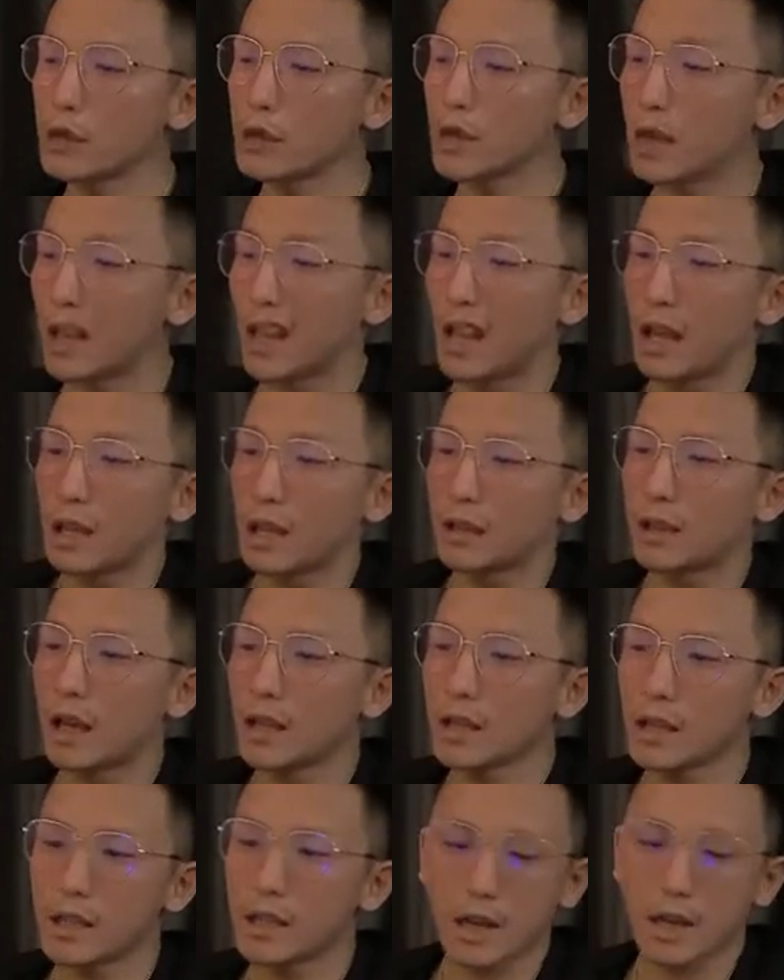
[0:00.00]
我们换
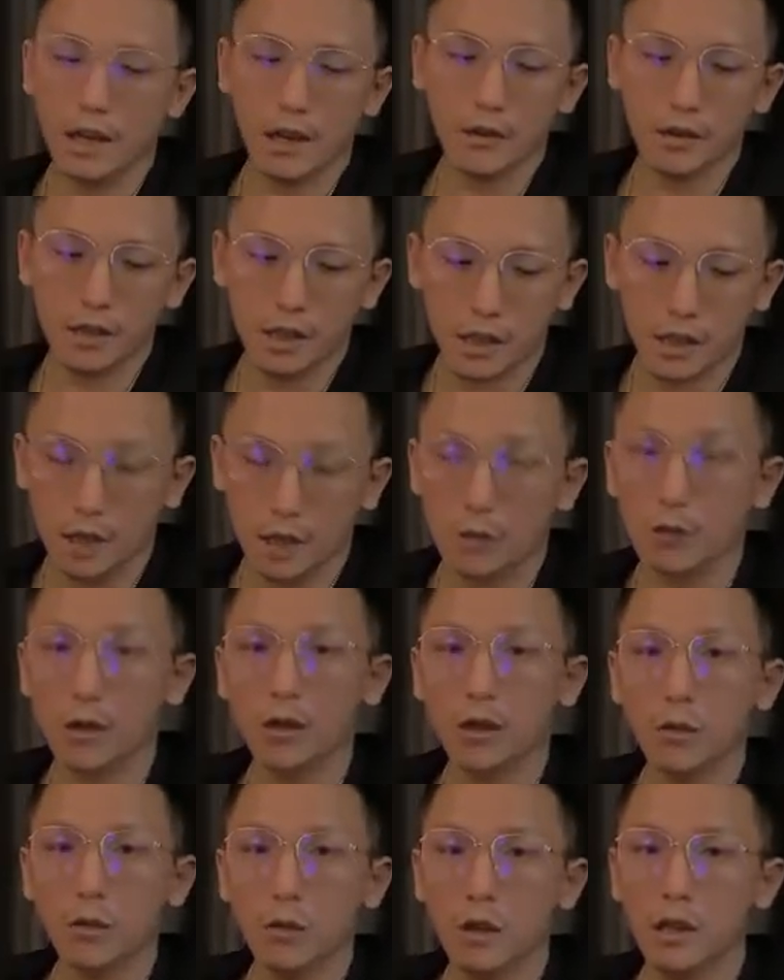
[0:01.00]
位思考一下，
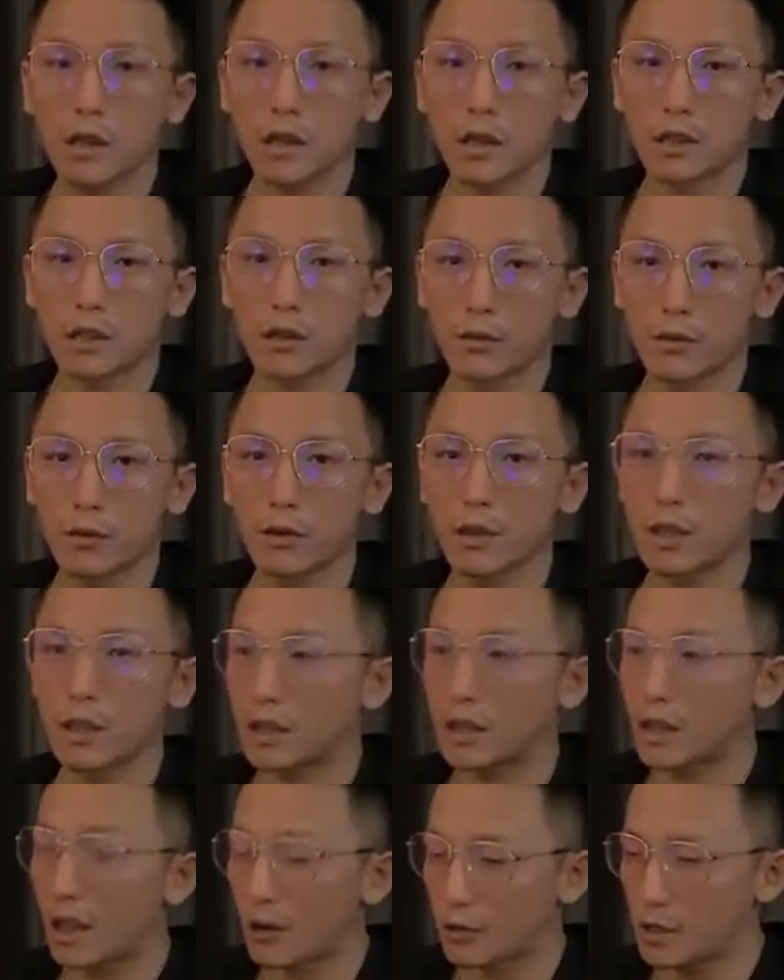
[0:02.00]
如果你是一个候
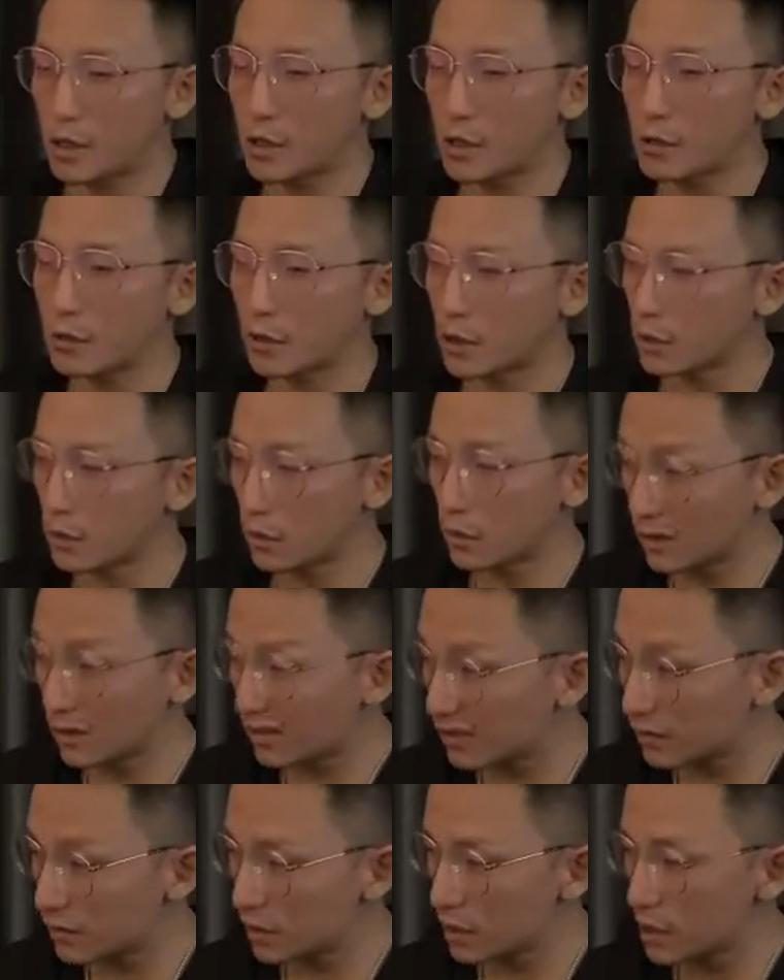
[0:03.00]
选人，难道
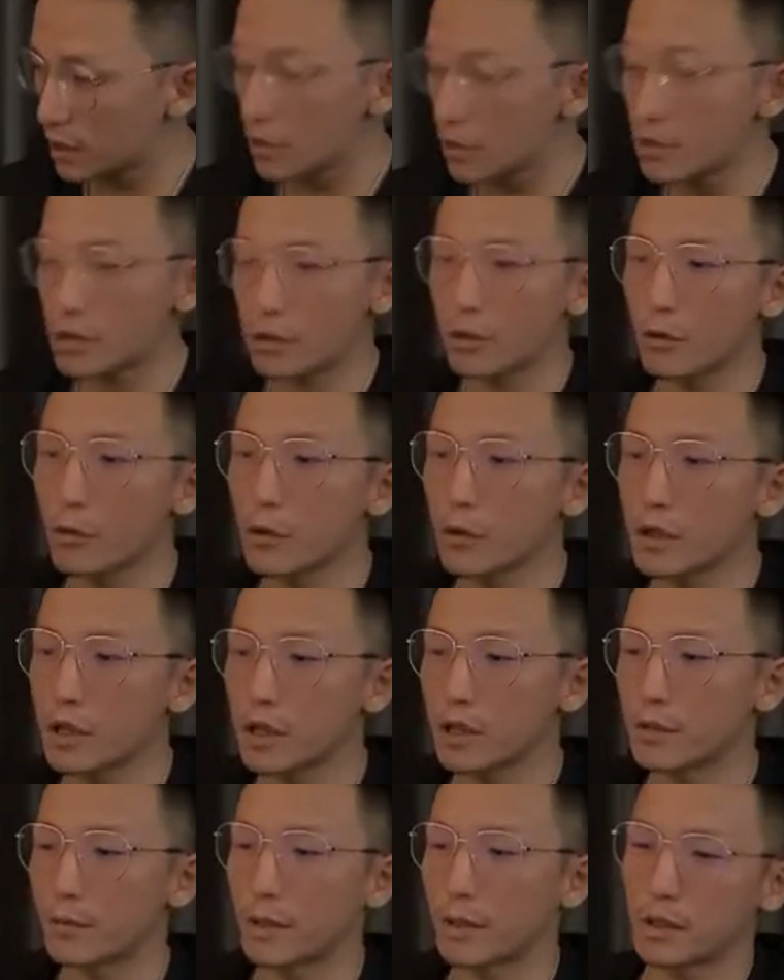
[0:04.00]
你不对公司的
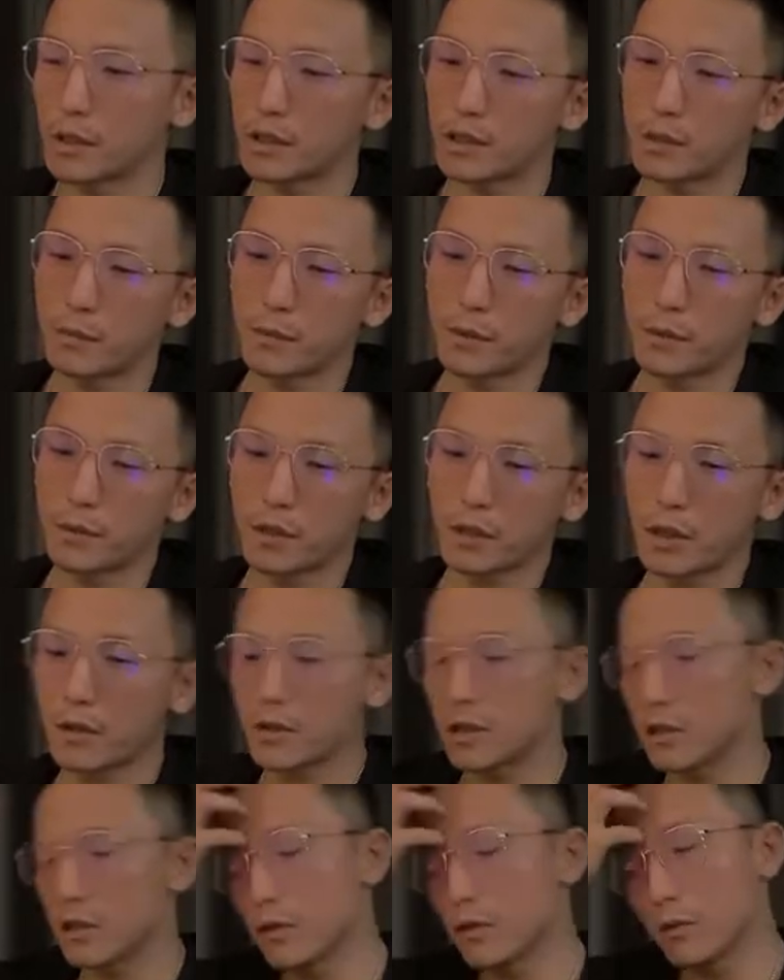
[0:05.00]
办公环境、
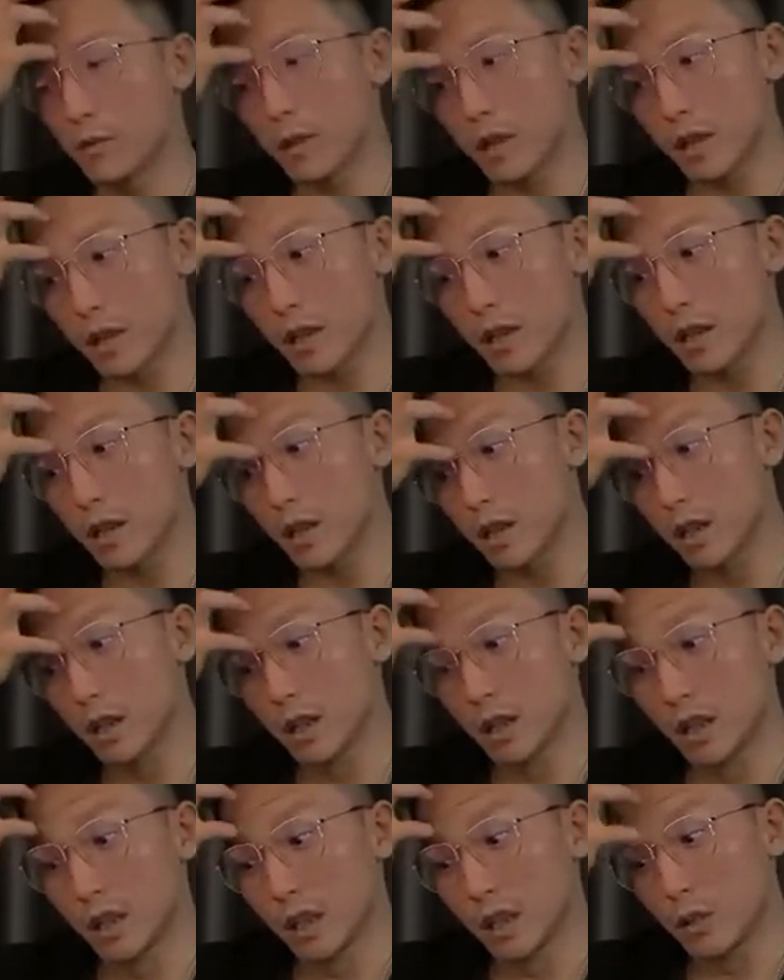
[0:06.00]
团队氛围、
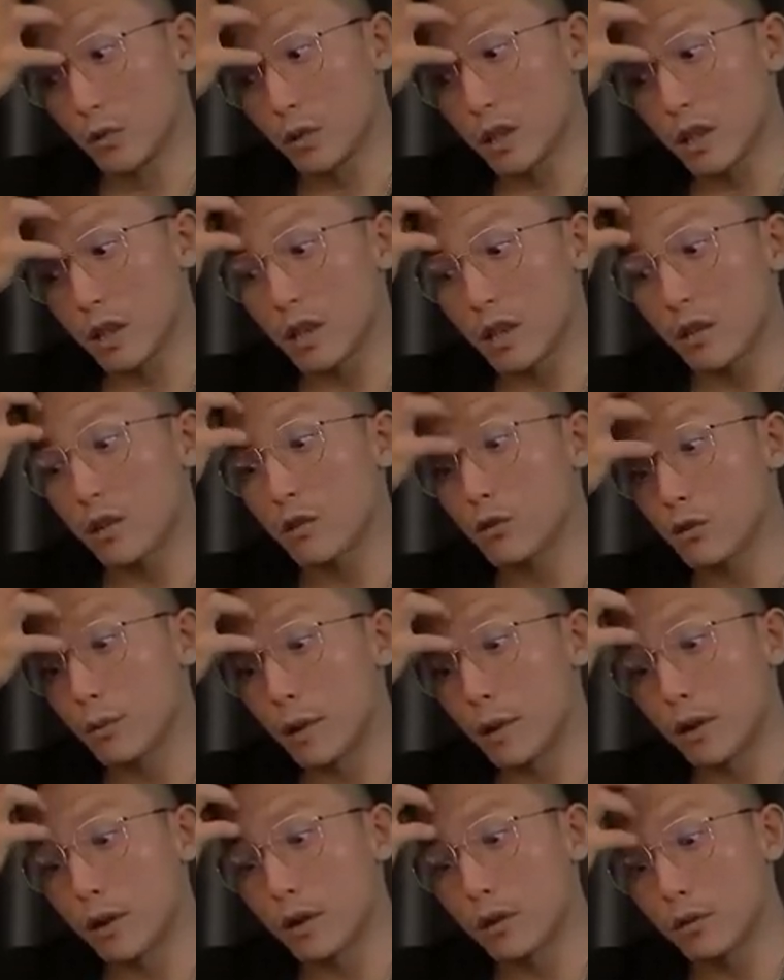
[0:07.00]
公司产品，
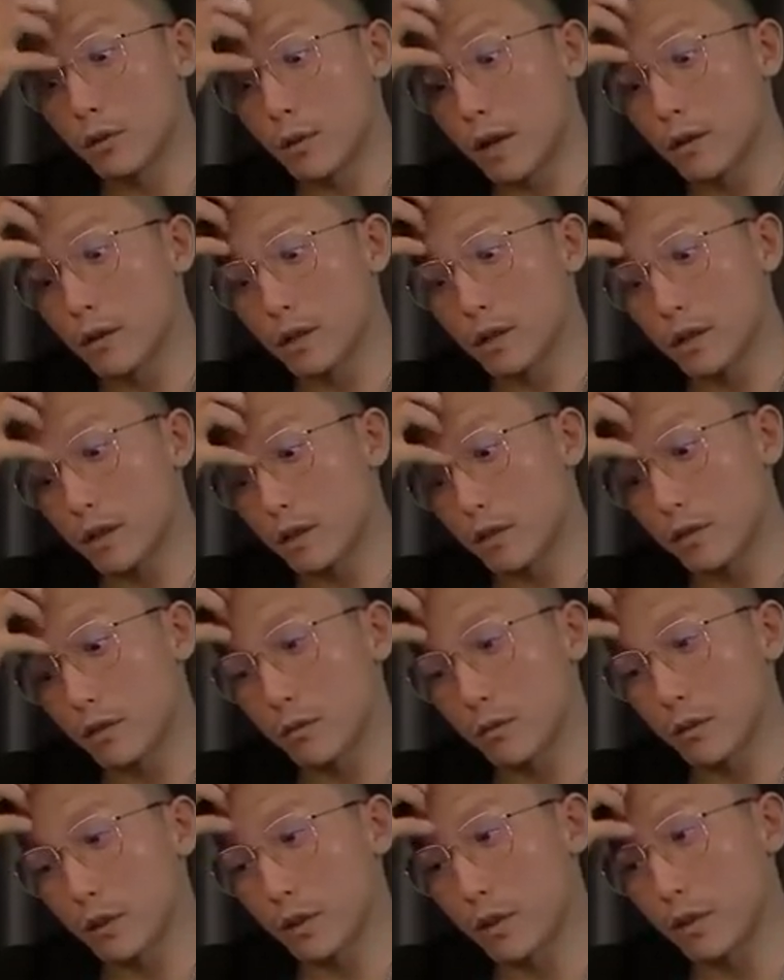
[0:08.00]
甚至服务细节等
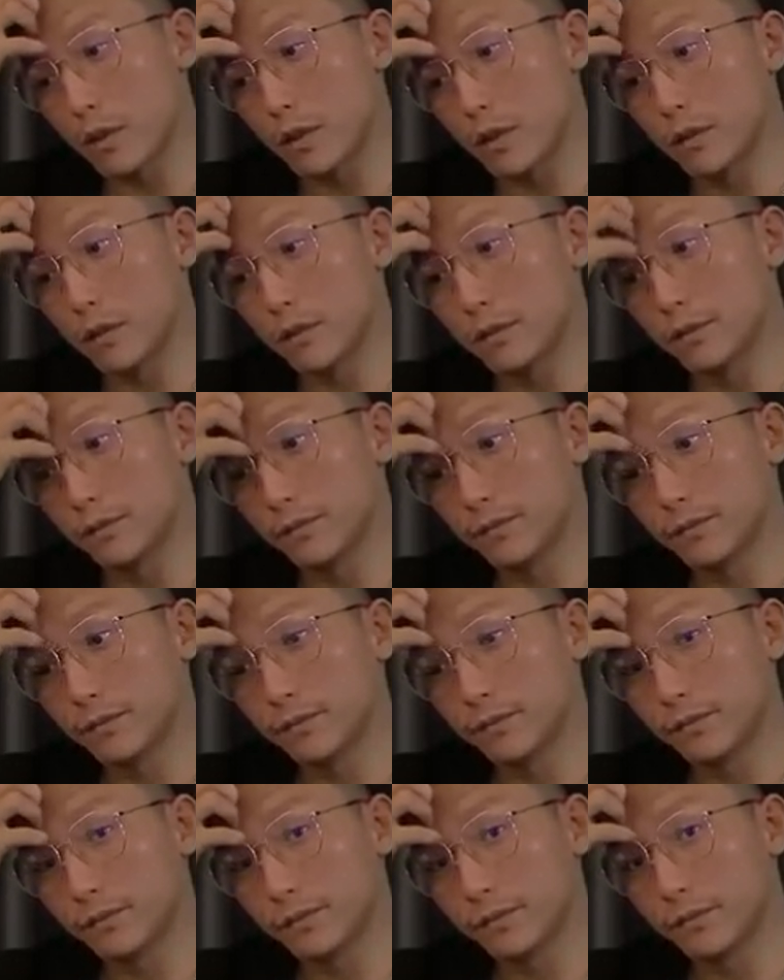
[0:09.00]
等感兴趣、
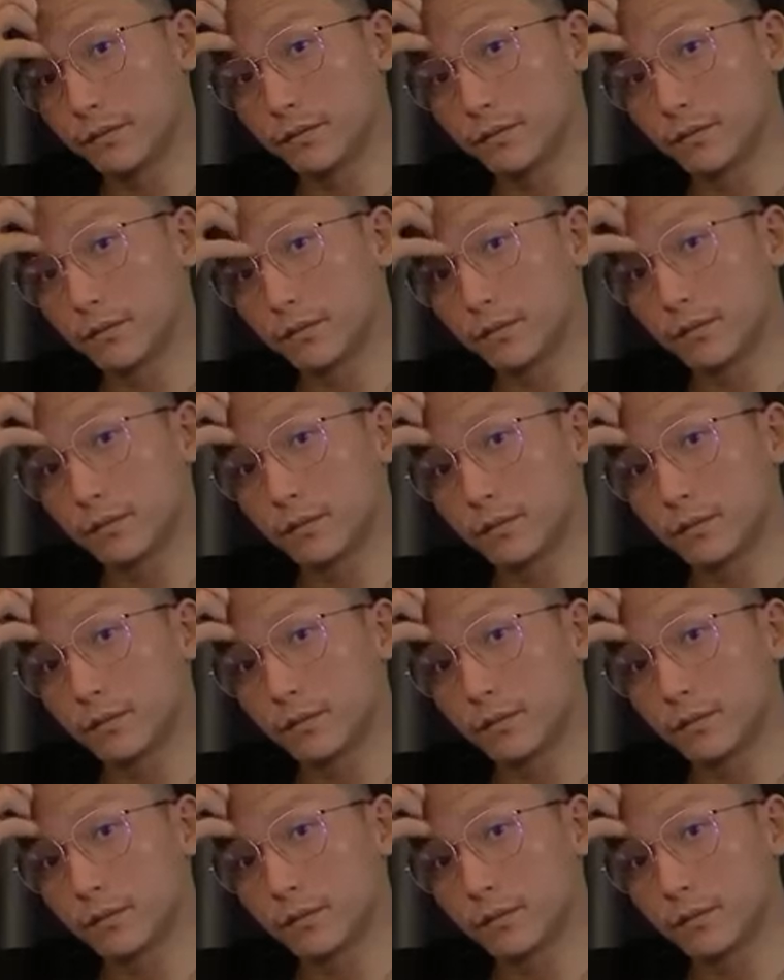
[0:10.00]
有好奇吗？